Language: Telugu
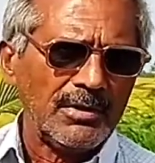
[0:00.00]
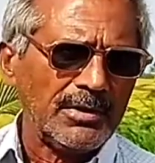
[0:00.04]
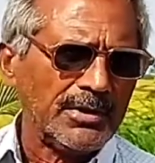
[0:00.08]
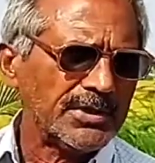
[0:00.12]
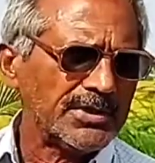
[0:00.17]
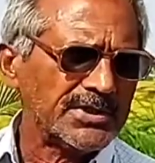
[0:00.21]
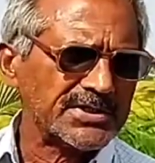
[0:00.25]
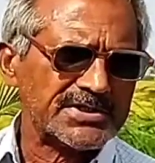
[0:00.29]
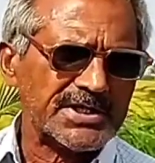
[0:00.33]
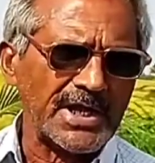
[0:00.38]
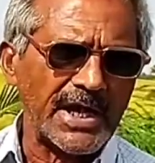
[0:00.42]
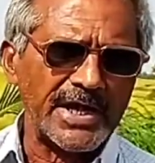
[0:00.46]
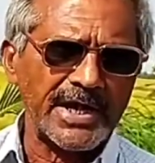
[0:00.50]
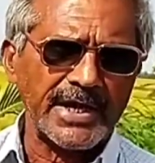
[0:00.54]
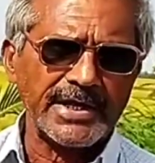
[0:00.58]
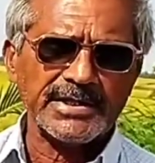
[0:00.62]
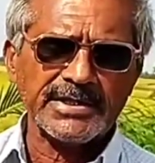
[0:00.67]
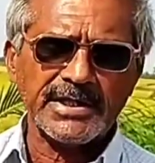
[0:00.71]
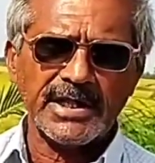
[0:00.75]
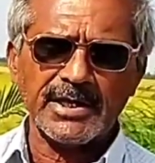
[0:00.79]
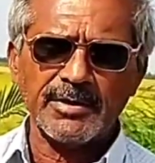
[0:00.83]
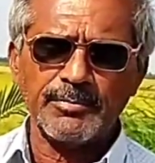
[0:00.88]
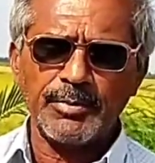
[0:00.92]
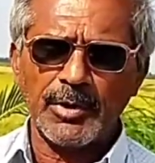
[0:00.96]
ఇది
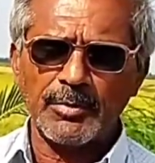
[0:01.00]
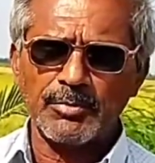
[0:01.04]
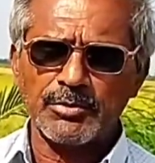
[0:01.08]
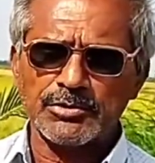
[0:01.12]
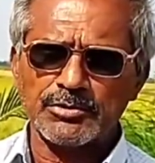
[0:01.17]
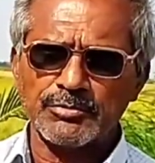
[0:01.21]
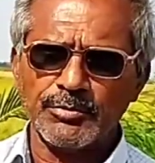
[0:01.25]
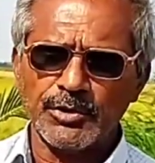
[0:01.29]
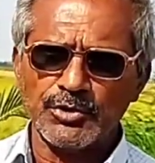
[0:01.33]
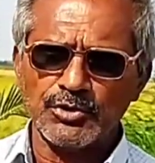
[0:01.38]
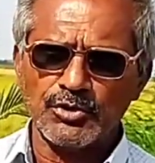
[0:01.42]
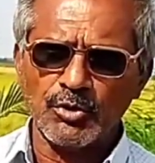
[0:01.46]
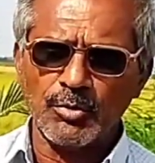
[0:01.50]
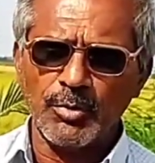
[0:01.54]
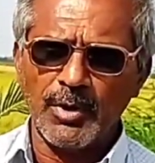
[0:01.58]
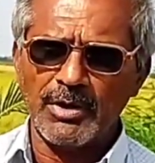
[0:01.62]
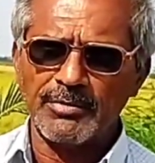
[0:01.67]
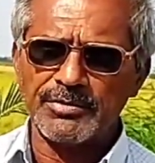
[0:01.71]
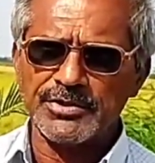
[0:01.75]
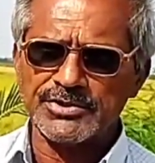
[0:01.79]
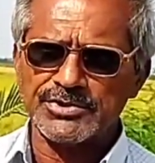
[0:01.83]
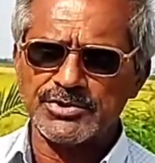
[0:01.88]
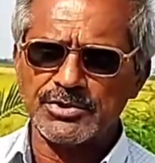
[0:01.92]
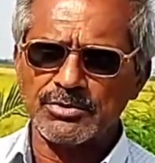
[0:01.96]
సరైందని ప్రభుత్వం ఎందుకు
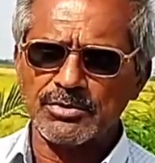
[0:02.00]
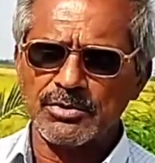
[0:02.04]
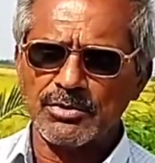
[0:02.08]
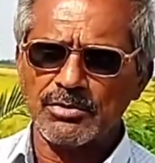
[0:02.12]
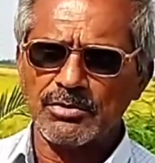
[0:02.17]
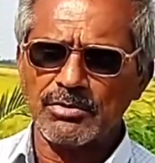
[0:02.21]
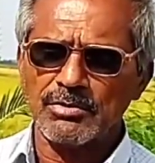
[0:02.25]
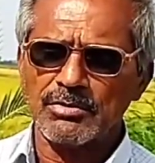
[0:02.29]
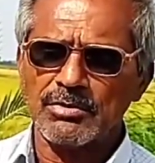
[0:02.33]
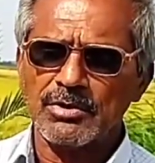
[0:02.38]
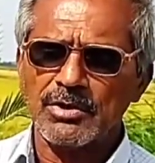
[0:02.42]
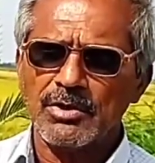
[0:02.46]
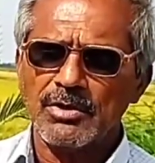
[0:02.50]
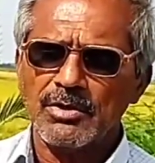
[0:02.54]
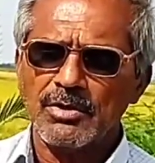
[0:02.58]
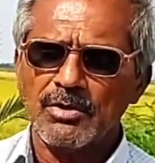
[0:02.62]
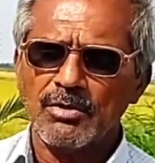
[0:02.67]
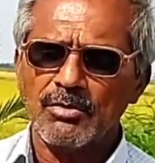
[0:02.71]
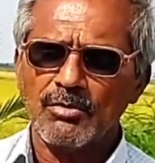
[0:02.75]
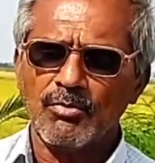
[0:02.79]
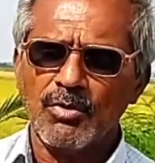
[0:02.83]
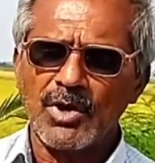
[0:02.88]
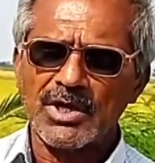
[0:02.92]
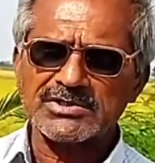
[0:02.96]
భావించిందో
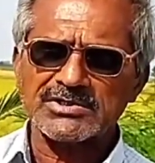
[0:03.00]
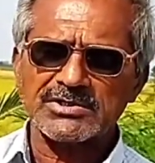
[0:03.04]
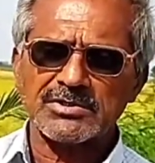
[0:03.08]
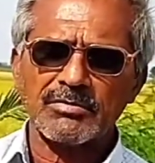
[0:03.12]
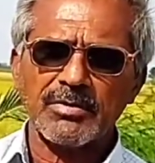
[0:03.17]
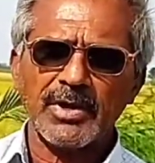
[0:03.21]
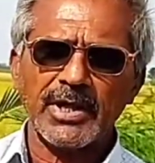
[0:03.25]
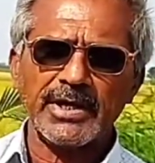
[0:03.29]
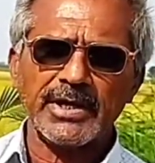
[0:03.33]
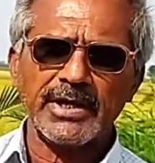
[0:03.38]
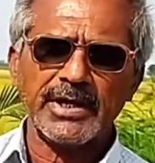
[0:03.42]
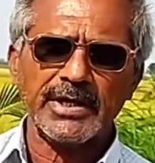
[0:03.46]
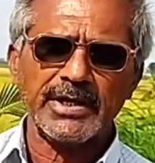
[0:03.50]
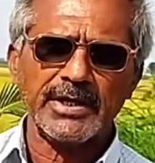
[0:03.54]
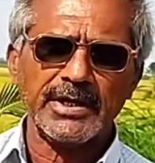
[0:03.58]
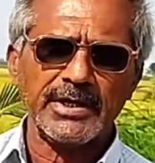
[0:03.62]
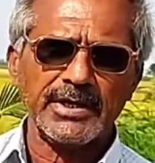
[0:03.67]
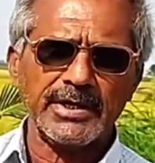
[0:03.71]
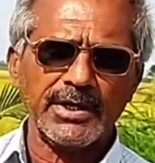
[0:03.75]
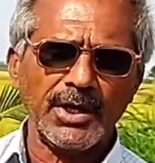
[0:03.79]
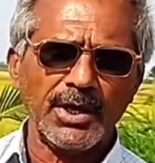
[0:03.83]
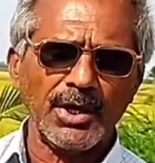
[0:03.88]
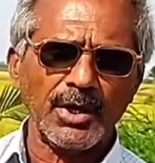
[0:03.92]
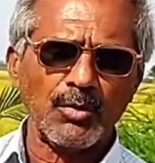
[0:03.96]
వాస్తవాన్ని
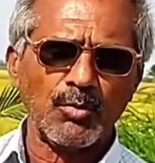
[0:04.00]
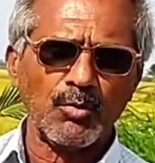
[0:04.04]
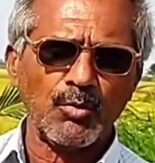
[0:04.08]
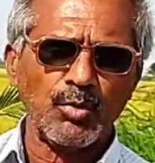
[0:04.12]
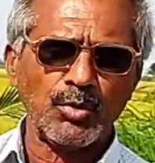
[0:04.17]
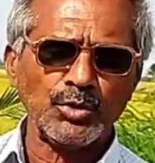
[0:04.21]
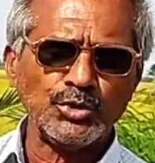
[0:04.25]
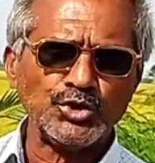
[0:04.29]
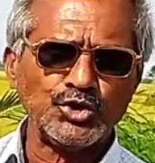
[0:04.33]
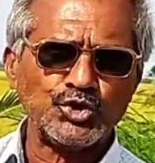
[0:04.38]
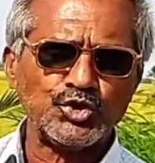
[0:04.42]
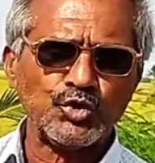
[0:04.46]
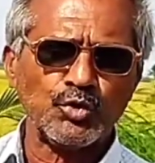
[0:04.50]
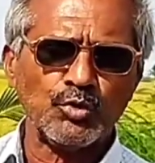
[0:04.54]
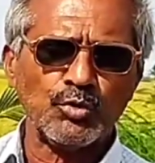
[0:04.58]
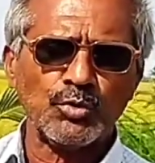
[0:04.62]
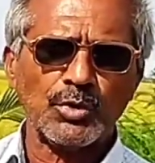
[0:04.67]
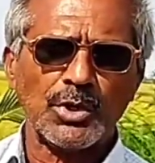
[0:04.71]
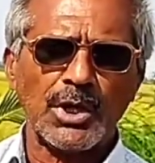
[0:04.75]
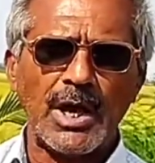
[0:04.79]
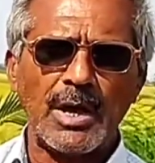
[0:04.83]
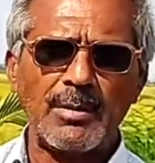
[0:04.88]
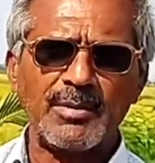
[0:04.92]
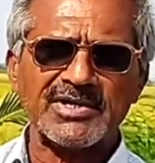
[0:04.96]
ఏ కొంచెం
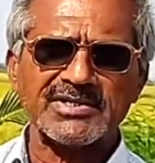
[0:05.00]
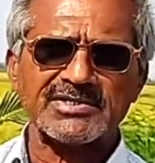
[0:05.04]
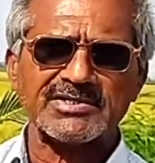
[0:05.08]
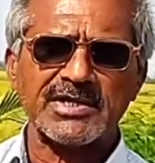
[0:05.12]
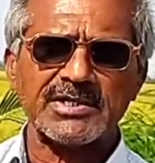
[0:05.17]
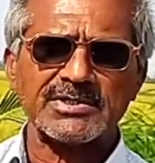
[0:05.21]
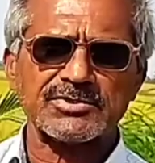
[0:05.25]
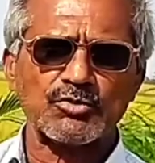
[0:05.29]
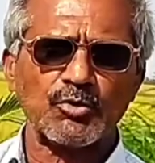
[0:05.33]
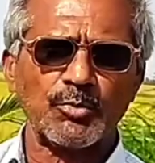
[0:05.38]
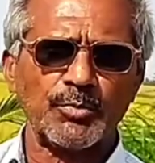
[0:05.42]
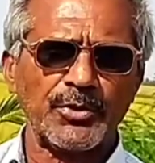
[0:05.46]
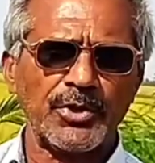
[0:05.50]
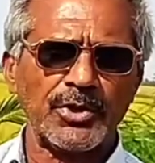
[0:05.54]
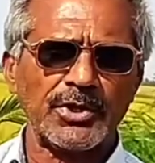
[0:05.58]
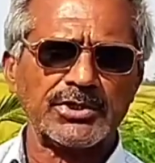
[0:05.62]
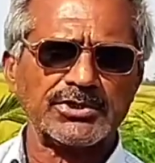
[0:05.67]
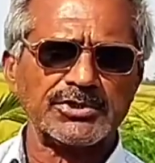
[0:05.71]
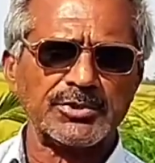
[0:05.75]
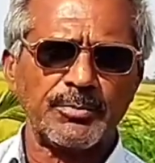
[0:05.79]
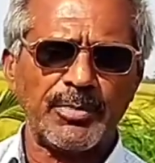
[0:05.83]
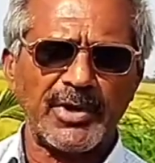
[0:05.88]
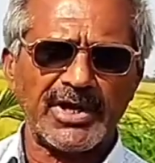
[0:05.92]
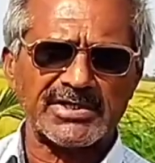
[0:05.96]
కామన్ సెన్స్
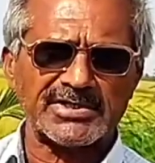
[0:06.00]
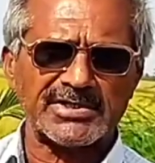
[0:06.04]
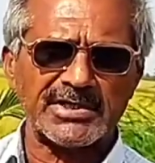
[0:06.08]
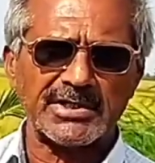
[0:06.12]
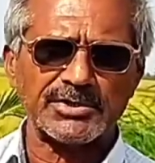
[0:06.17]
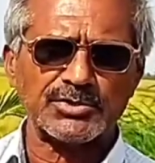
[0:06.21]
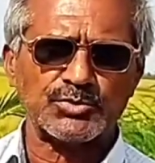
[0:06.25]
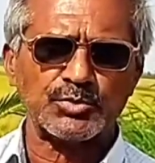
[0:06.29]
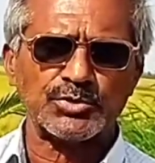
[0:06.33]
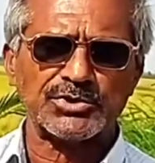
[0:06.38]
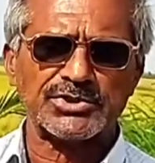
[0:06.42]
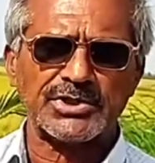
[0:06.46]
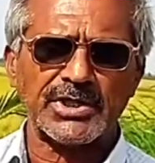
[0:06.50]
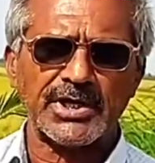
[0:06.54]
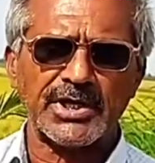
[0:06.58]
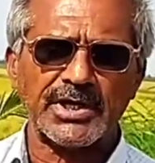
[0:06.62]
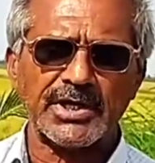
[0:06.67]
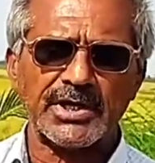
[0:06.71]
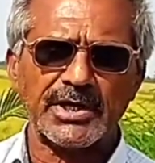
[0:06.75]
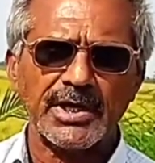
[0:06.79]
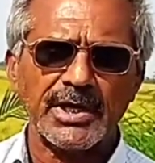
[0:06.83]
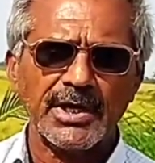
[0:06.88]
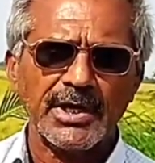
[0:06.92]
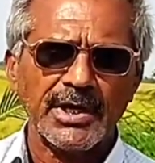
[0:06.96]
ఉపయోగించి పరిశీలించి చూస్తే
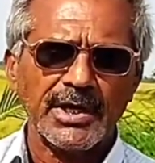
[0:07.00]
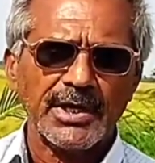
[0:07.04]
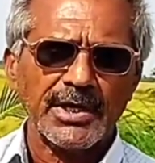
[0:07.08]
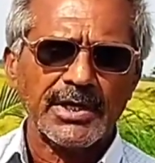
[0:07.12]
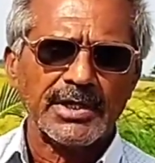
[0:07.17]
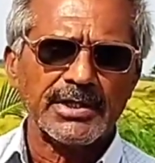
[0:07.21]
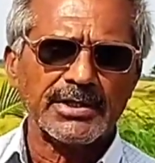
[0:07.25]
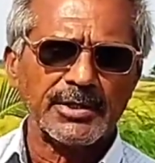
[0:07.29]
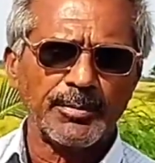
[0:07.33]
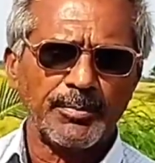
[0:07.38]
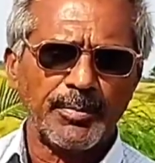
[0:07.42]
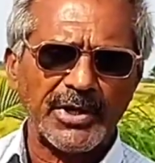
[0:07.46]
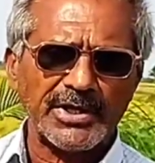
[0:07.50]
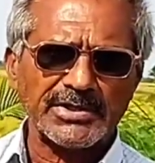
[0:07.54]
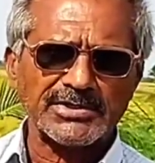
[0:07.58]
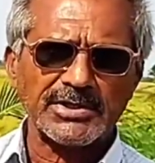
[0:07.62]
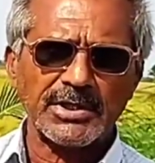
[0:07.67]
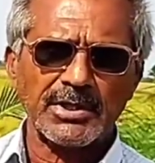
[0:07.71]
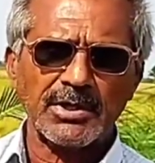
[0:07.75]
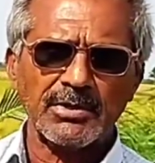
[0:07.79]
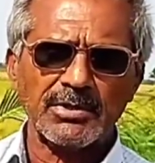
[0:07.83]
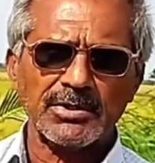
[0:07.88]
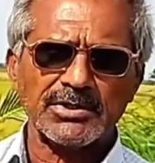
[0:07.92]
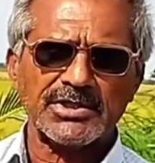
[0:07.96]
ఇది
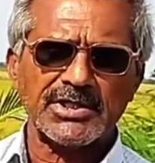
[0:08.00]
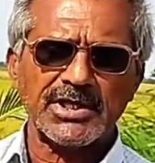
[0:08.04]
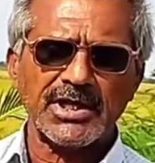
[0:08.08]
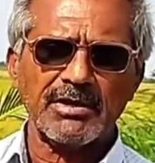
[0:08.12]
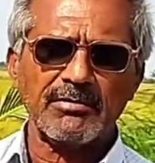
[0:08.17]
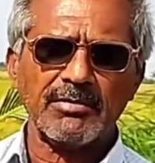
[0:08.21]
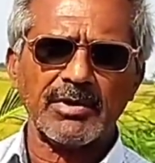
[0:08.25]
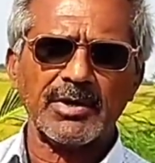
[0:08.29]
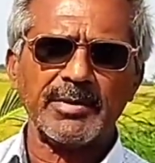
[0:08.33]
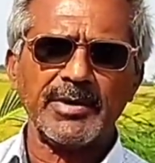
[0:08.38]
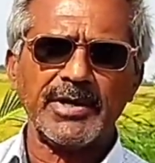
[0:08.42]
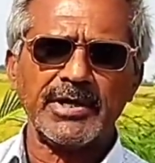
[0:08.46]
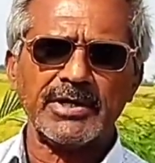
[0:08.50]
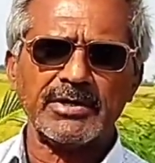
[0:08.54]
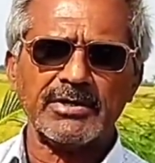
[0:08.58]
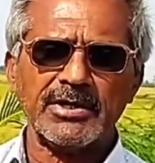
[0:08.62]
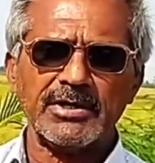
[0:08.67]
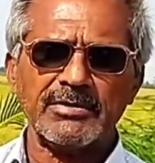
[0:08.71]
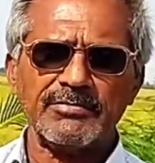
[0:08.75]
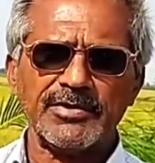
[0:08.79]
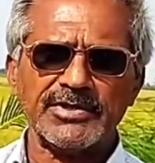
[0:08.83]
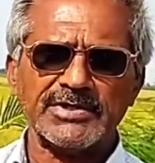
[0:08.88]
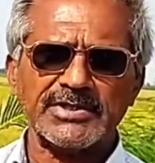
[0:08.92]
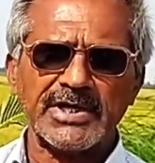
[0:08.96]
ప్రజల్లో
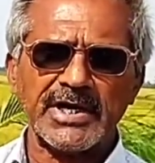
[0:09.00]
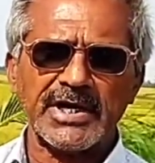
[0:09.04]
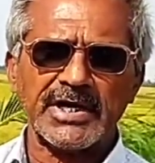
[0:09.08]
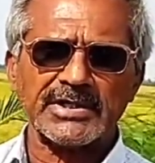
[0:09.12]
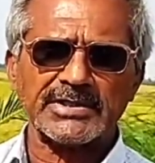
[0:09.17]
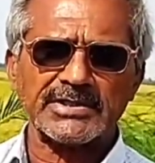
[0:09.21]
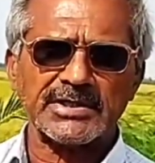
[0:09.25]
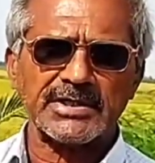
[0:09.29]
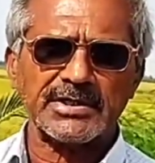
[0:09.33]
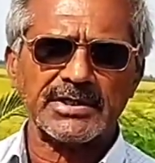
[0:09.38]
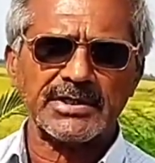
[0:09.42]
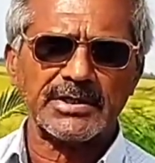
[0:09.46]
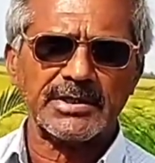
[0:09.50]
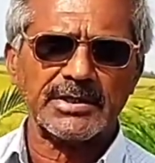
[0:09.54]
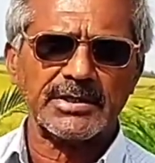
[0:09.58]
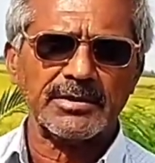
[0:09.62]
తీవ్రమైనటువంటి వ్యతిరేకతని